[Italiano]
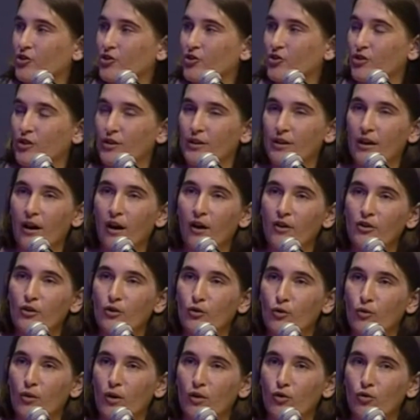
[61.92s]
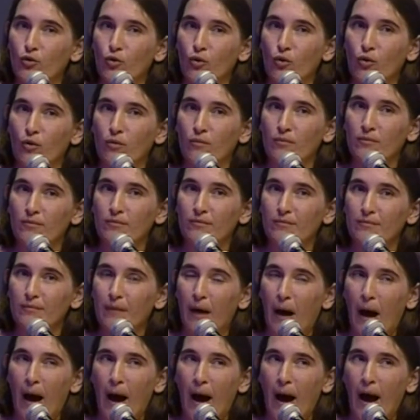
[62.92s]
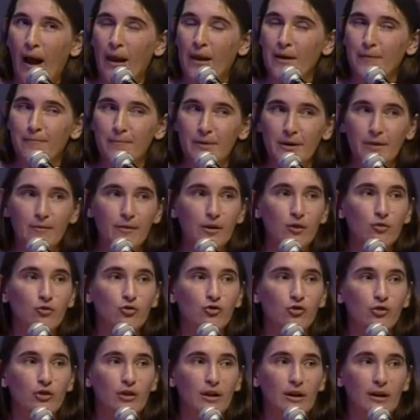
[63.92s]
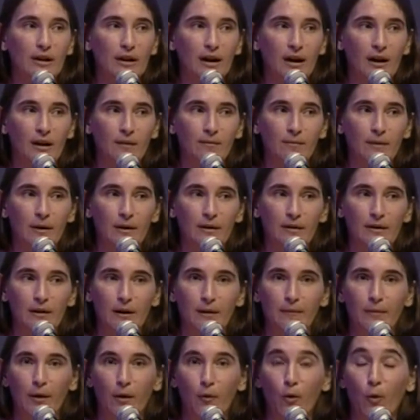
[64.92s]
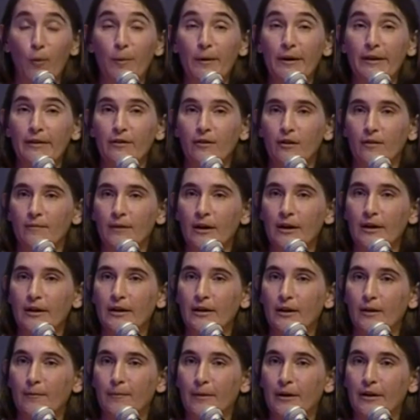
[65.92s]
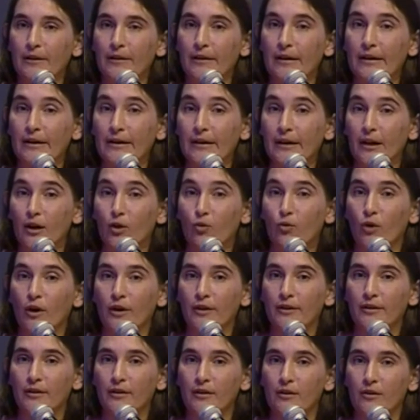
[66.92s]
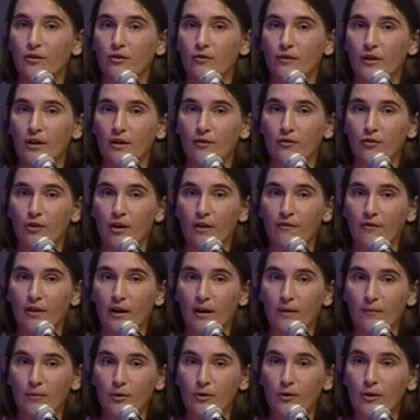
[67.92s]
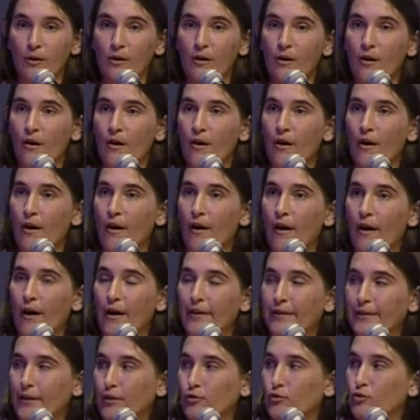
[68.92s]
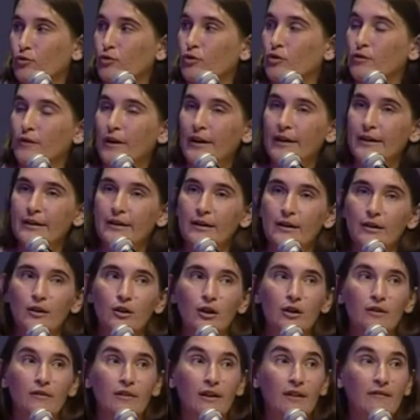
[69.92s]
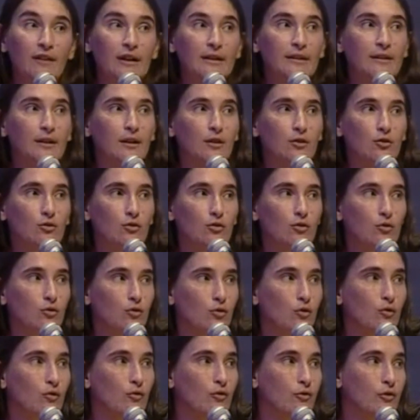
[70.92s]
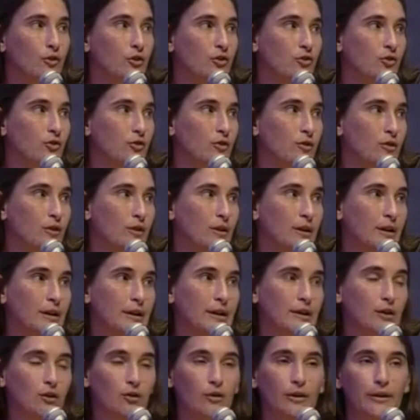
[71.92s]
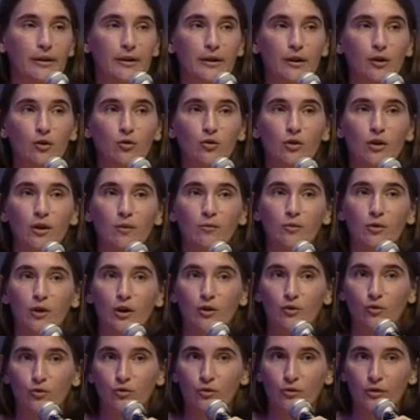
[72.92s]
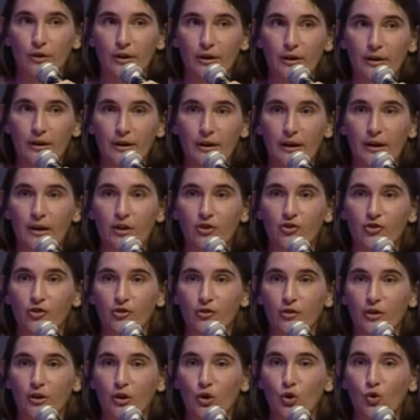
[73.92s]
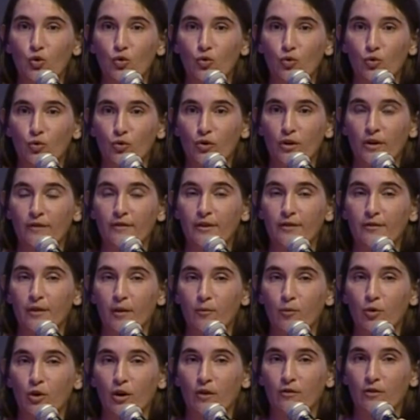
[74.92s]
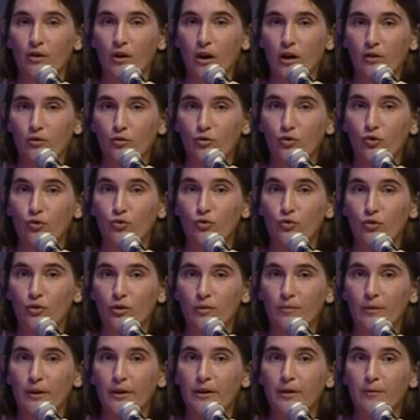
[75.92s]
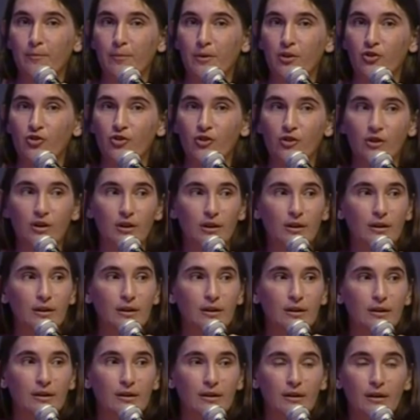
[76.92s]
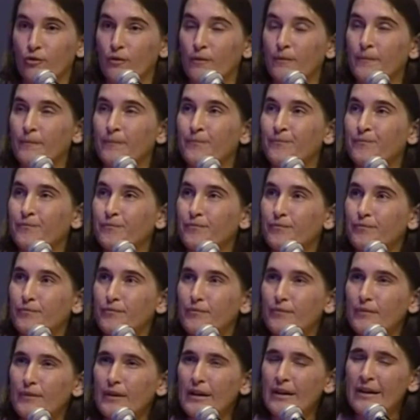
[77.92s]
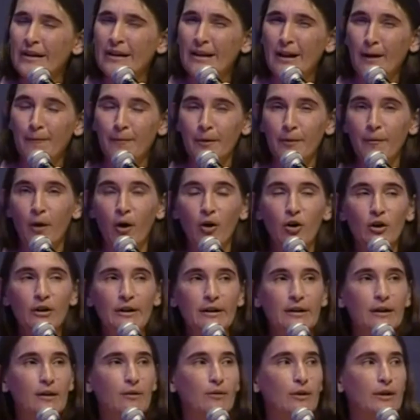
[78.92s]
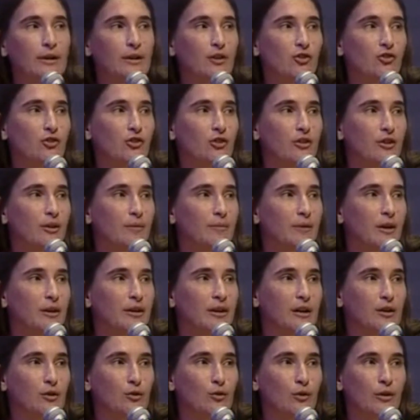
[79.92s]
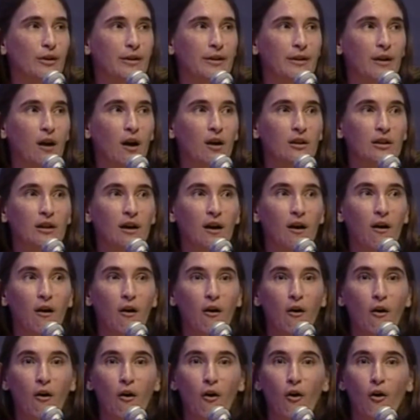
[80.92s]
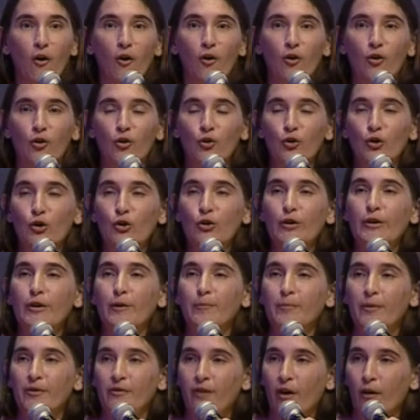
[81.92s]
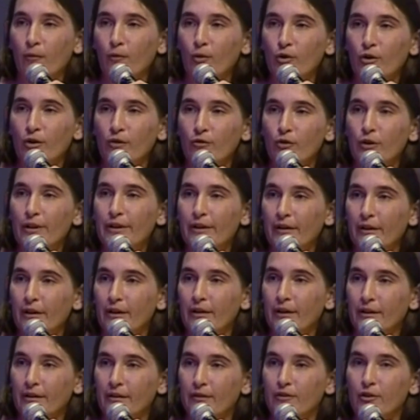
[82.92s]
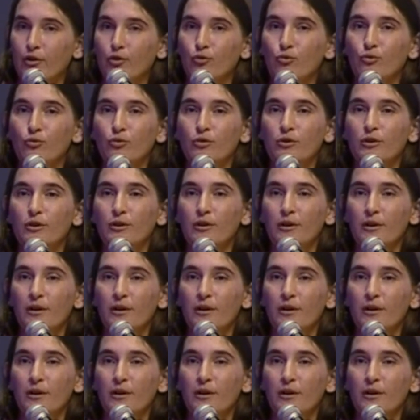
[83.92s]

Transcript: gennaio, quando alle prime luci dell'alba abbiamo preso la macchina per andare nei quartieri dove lavoravamo, è stato trovare davanti al nostro ufficio i nostri collaboratori e la gente con cui avevamo lavorato in tutti i mesi precedenti. E la prima cosa che questa gente mi ha detto è stata noi lo sapevamo che voi sareste venuti.